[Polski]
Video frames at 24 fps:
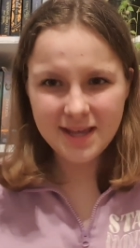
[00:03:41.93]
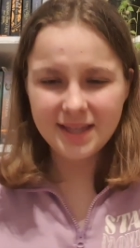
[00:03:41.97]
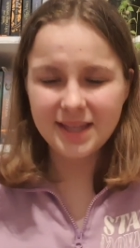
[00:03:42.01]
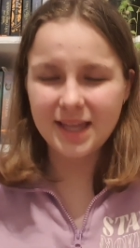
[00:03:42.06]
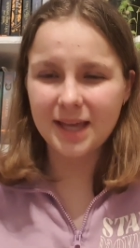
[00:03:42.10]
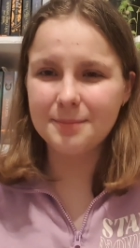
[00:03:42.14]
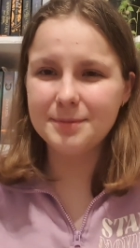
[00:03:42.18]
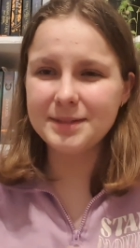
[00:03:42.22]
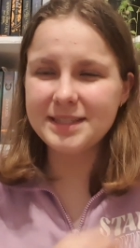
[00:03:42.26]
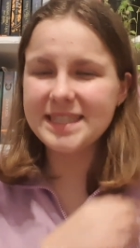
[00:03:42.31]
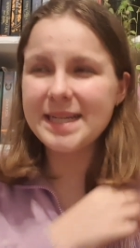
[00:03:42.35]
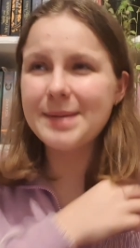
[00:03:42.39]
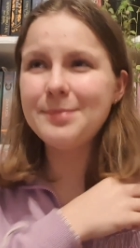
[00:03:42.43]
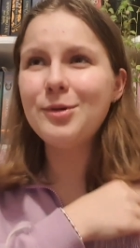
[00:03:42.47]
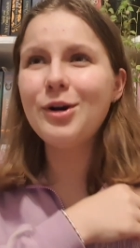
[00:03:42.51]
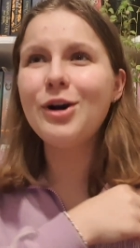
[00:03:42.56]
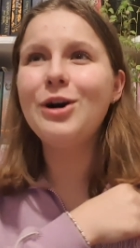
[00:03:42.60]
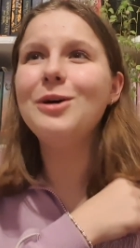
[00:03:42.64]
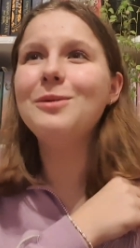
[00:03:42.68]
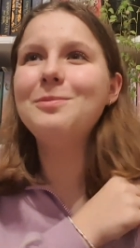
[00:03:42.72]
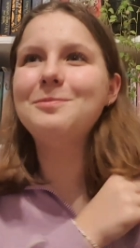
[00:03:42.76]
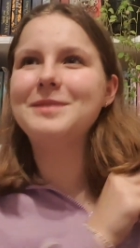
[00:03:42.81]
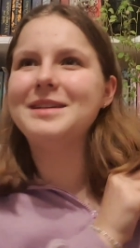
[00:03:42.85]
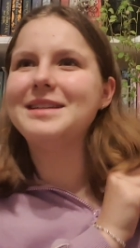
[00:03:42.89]
jakby sam
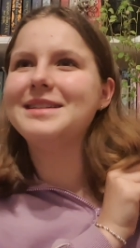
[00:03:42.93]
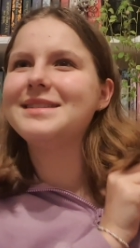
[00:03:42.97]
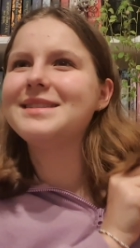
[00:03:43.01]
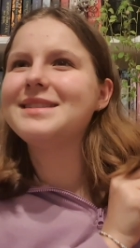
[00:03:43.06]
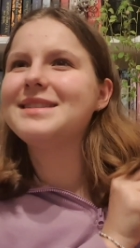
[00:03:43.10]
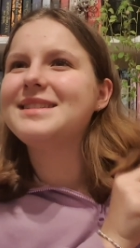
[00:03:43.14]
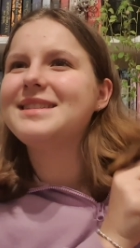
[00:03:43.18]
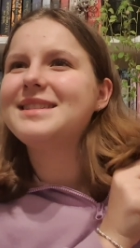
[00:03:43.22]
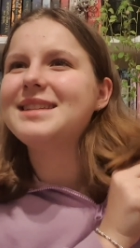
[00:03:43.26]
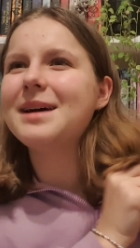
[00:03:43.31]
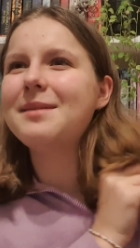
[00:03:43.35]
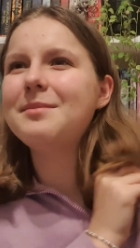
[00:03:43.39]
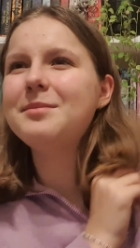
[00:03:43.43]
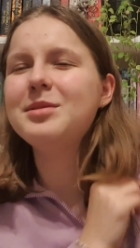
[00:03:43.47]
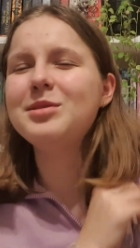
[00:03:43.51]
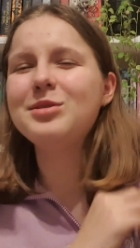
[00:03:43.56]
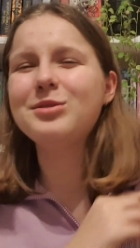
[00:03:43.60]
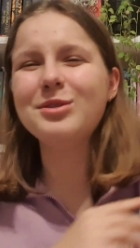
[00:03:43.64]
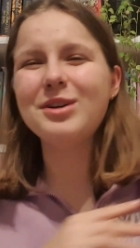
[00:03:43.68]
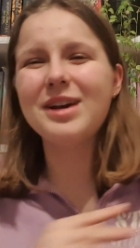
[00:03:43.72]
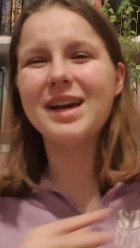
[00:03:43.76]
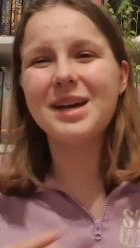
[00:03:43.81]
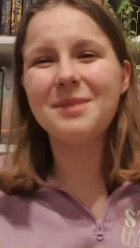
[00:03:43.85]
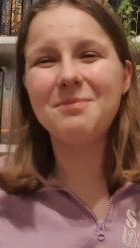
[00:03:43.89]
opis i sam
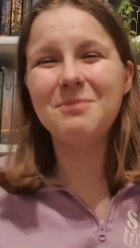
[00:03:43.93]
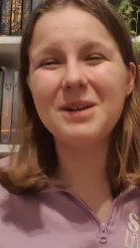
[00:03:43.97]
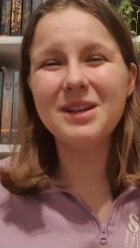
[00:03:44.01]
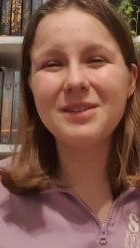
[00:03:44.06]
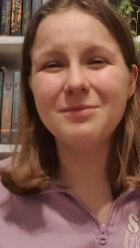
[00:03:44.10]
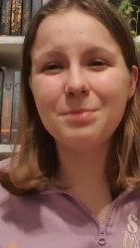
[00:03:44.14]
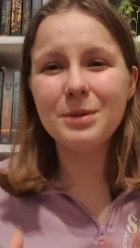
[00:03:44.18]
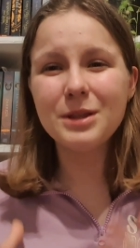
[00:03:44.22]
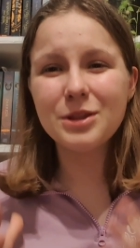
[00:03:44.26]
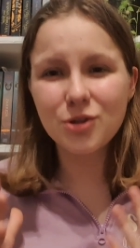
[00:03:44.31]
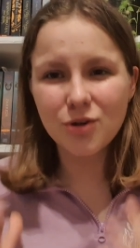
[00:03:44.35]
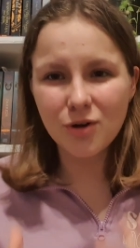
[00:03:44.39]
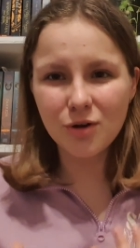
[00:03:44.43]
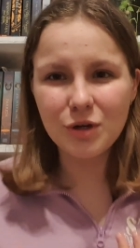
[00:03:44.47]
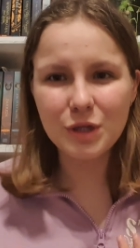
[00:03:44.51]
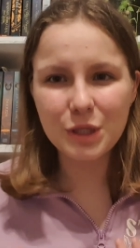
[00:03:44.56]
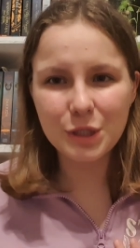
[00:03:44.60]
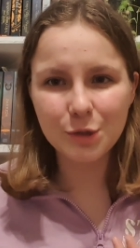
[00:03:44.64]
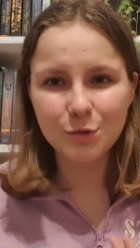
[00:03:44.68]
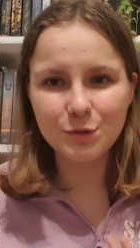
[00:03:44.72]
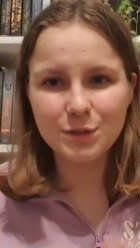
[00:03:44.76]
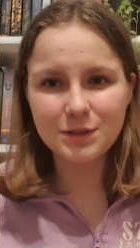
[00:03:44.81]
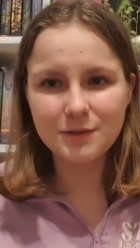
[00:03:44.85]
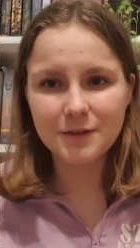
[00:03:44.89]
to, jak pa
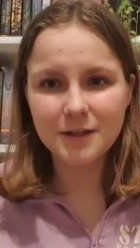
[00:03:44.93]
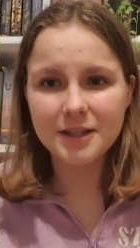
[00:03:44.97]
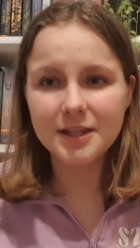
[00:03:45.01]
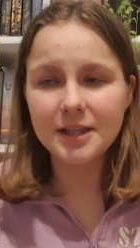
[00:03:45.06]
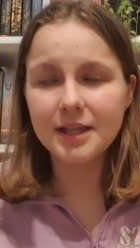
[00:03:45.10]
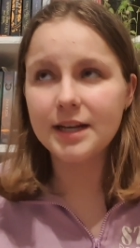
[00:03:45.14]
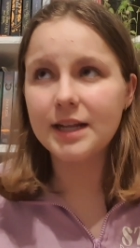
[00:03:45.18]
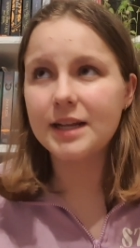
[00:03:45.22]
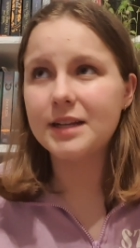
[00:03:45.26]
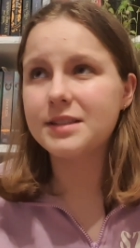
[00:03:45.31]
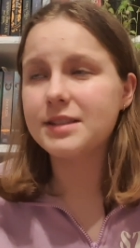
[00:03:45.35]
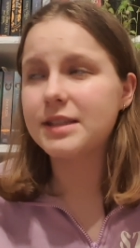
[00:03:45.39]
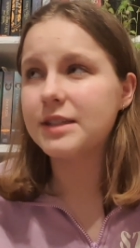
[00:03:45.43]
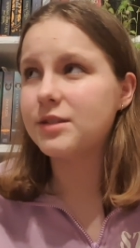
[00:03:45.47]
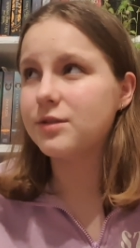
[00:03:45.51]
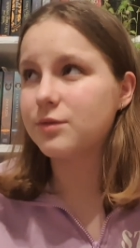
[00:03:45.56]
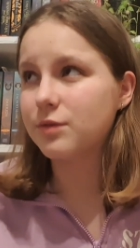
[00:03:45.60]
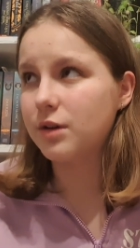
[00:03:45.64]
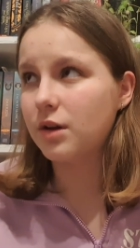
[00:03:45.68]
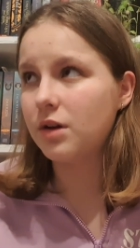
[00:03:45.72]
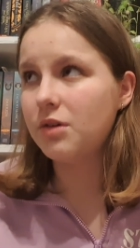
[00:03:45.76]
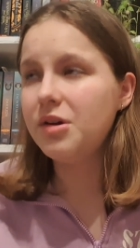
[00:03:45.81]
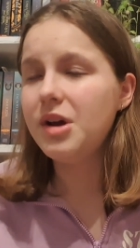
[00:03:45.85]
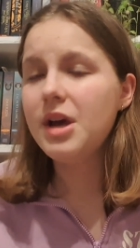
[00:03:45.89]
patronki ją świetnie
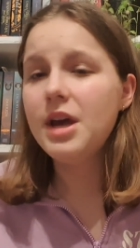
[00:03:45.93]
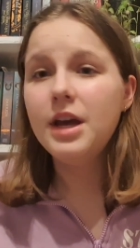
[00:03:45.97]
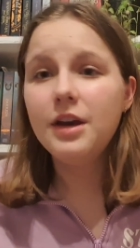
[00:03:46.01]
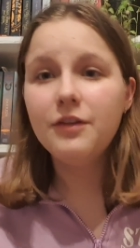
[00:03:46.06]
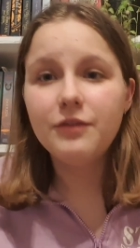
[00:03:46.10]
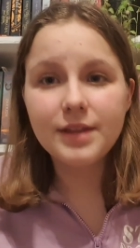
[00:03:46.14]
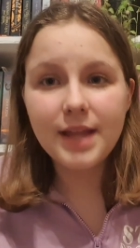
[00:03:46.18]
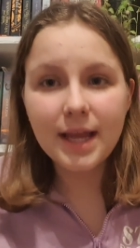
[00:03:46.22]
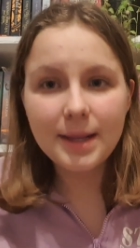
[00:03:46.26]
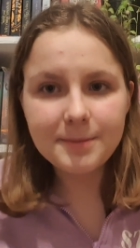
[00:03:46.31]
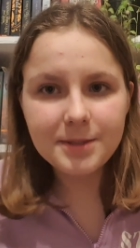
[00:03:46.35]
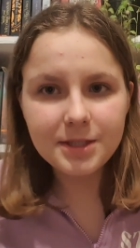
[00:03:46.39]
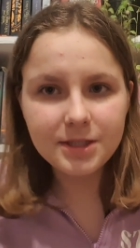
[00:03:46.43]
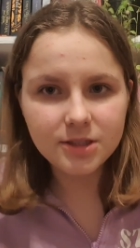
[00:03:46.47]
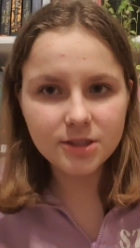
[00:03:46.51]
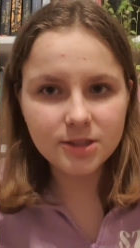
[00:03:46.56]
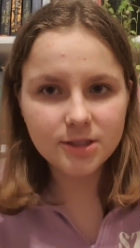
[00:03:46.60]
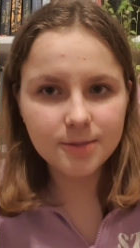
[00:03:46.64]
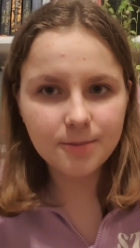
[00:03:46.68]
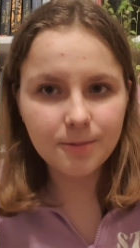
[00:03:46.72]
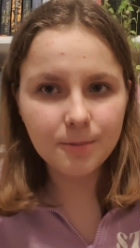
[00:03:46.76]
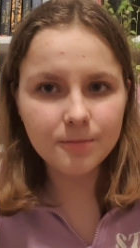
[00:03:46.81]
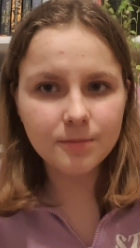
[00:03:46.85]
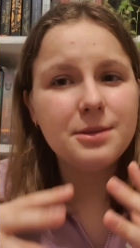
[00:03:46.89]
recenzują, wydaje mi się,
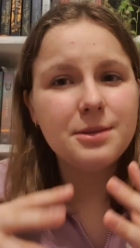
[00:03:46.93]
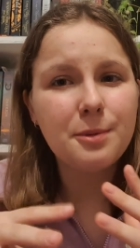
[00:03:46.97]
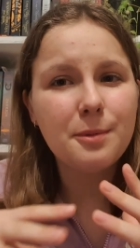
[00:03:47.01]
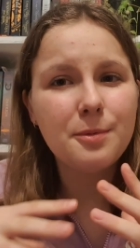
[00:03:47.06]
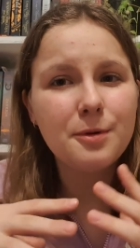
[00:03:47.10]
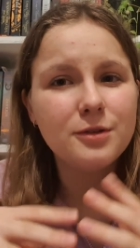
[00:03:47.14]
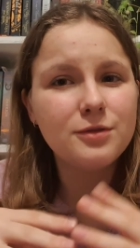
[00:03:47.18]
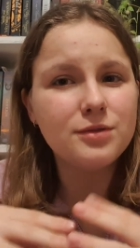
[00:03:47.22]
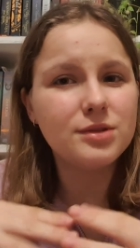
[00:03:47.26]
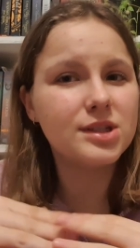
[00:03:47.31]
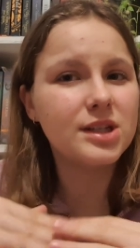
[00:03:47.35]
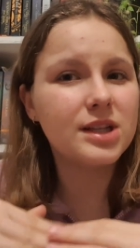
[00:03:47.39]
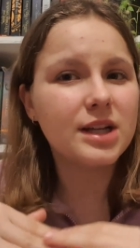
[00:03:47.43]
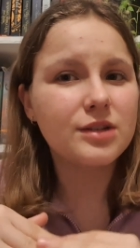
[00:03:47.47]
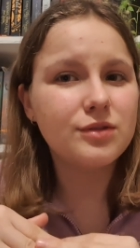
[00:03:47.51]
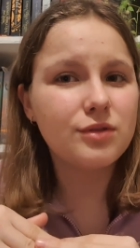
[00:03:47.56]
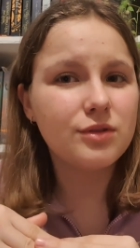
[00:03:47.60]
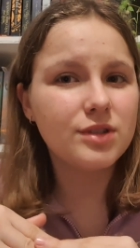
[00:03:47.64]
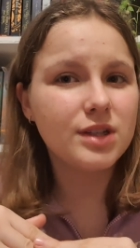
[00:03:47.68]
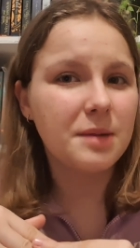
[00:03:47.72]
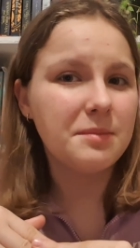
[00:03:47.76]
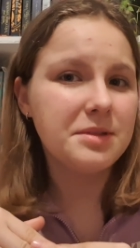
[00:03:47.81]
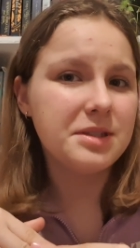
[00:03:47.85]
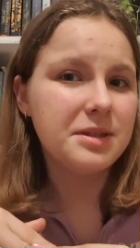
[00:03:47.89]
że się po prostu, że ta
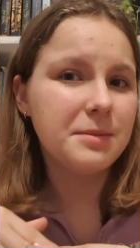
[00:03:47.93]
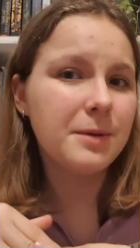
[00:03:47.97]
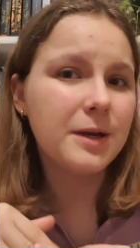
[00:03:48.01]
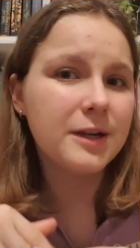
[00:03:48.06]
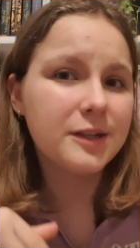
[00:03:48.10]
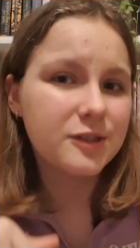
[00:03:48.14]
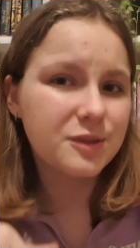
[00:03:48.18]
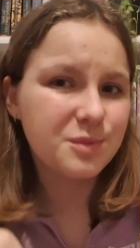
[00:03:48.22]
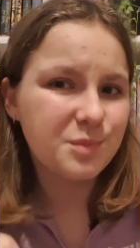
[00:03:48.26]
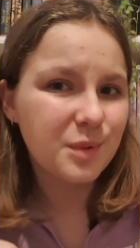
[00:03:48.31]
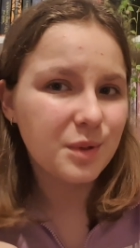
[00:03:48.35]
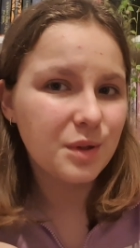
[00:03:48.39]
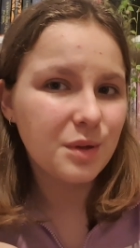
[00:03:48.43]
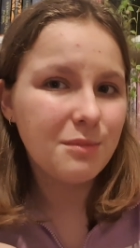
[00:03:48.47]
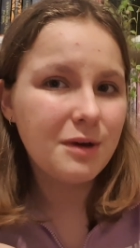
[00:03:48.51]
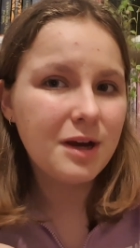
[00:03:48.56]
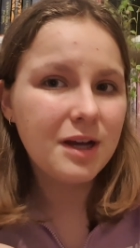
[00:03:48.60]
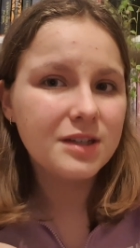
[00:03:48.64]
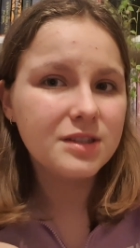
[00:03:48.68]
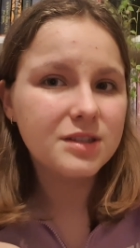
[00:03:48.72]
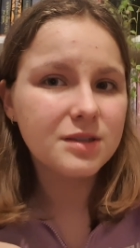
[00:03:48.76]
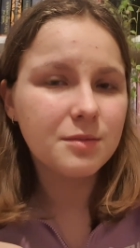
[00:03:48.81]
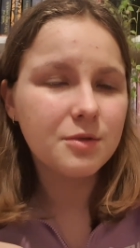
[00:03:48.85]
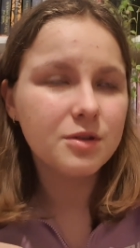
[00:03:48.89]
książka mi się bardzo
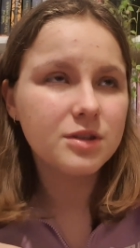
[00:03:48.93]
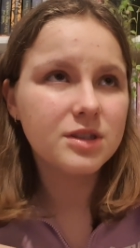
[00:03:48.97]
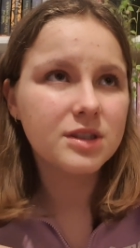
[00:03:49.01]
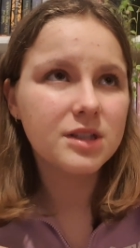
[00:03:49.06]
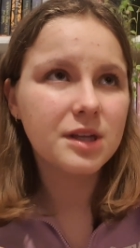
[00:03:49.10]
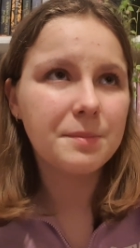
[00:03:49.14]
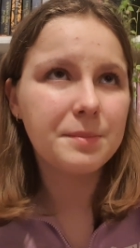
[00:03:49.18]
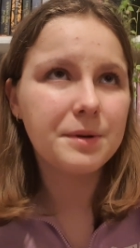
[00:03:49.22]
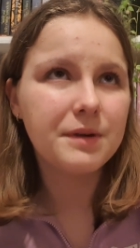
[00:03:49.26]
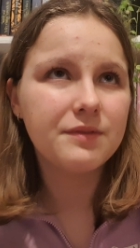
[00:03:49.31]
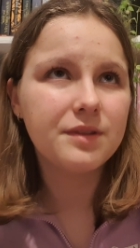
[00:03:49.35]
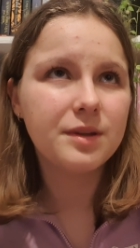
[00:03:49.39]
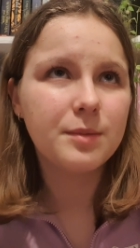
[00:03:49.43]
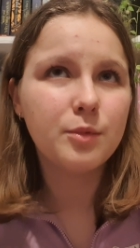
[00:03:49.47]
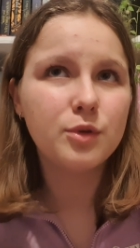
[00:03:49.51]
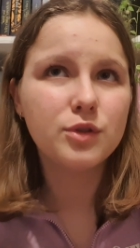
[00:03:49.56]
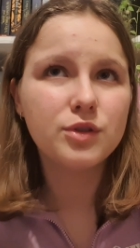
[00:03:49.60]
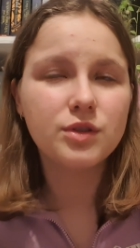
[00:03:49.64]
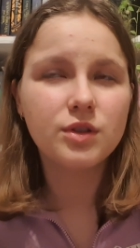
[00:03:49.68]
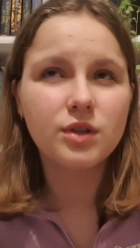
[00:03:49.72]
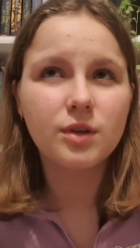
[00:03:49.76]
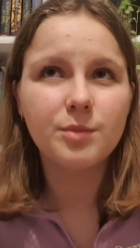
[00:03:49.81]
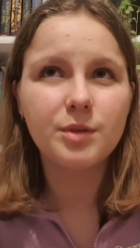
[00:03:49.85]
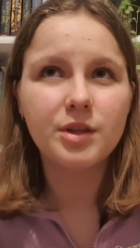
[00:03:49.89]
spodoba i że może naprawdę
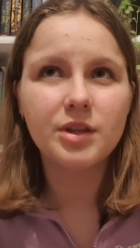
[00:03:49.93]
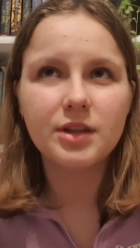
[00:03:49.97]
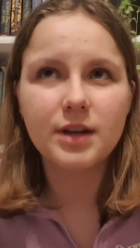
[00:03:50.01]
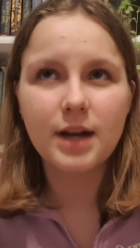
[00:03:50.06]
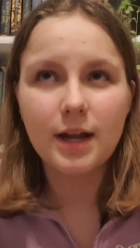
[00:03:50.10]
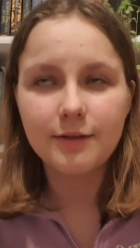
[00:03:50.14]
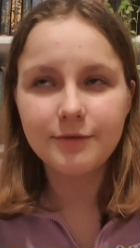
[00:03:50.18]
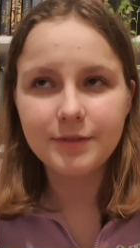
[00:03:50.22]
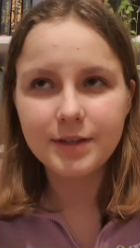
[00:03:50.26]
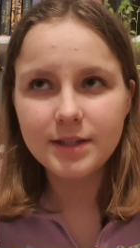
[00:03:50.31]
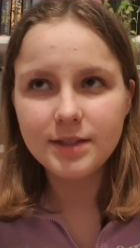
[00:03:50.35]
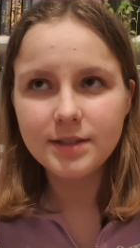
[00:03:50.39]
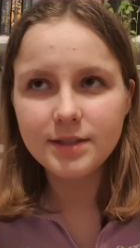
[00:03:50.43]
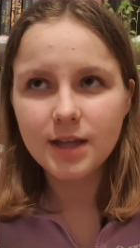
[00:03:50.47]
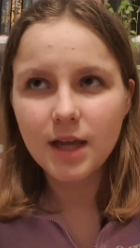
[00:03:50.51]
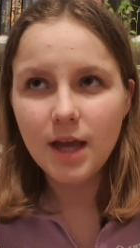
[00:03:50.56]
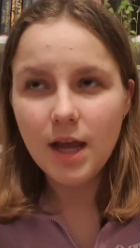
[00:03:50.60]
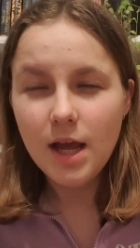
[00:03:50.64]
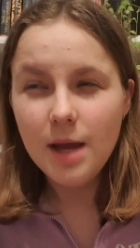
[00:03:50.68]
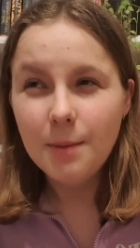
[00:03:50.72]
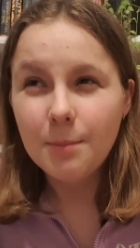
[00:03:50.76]
mocno do mnie trafić.